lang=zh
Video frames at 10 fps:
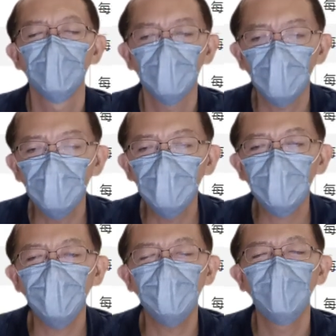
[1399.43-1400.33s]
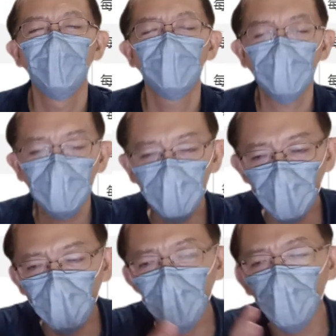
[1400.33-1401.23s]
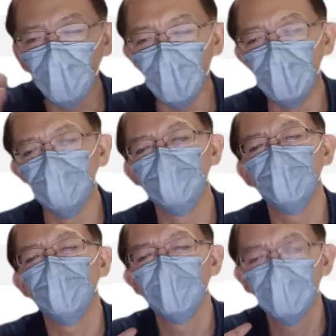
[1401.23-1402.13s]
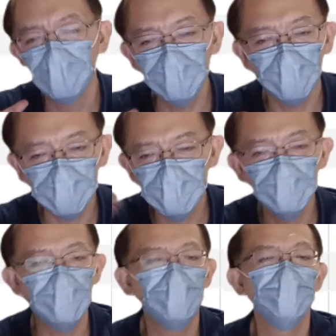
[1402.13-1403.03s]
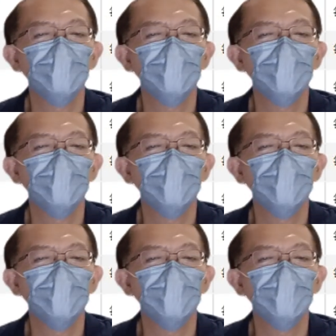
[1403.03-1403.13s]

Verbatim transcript: 公开它过往的。分红实现率是